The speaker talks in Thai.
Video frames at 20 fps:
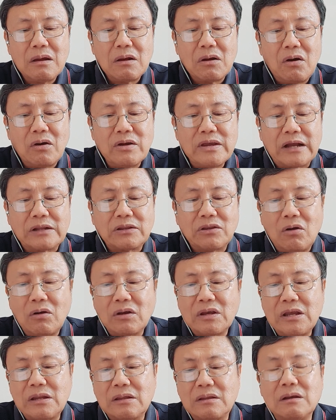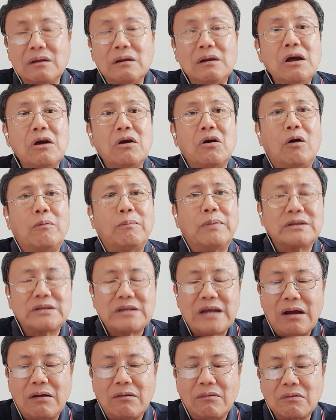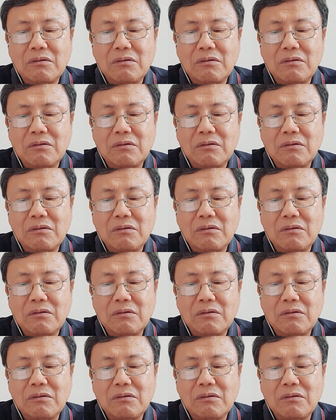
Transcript: ก็ยังต้องคิดถึงเรื่องของพระเจ้า